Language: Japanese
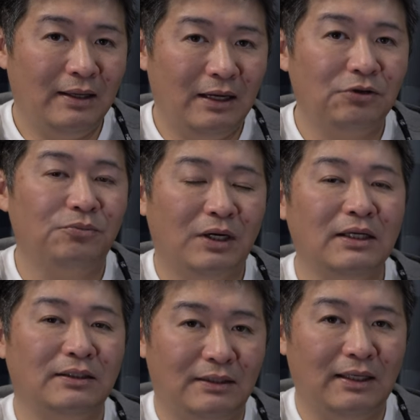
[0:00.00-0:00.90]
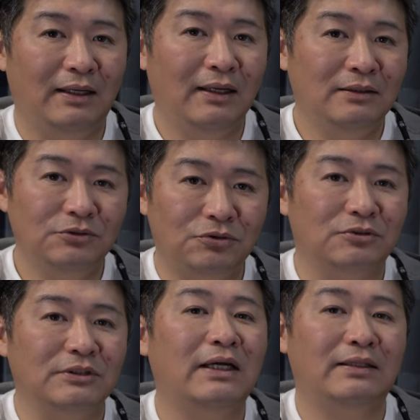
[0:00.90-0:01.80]
箱も開けてちょっと
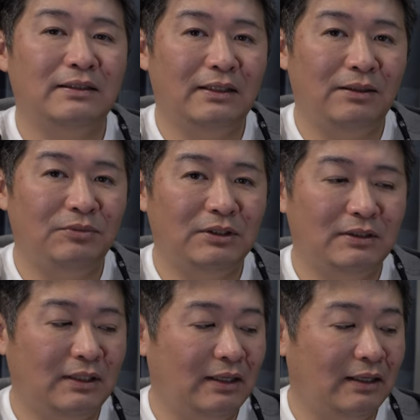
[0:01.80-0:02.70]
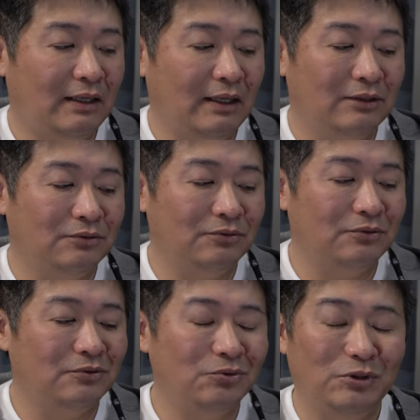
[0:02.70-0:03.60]
使ってみてあ
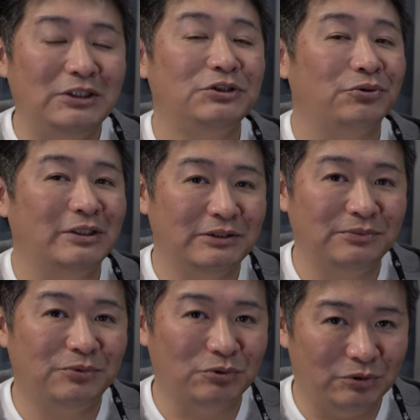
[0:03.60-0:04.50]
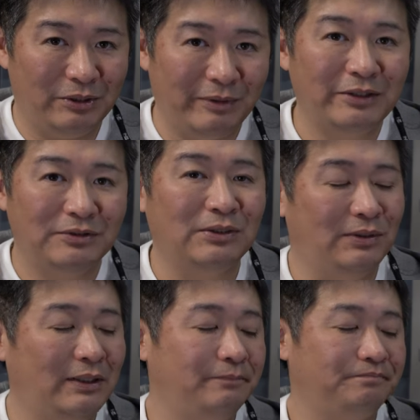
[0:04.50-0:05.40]
のの印象です僕今言ってるの
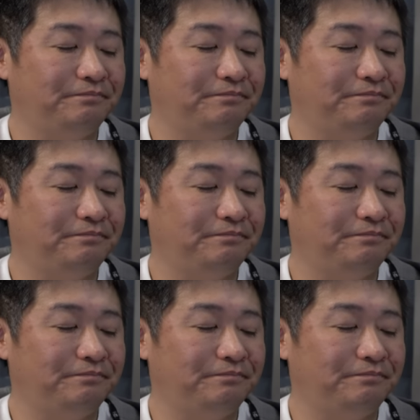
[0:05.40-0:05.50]
はね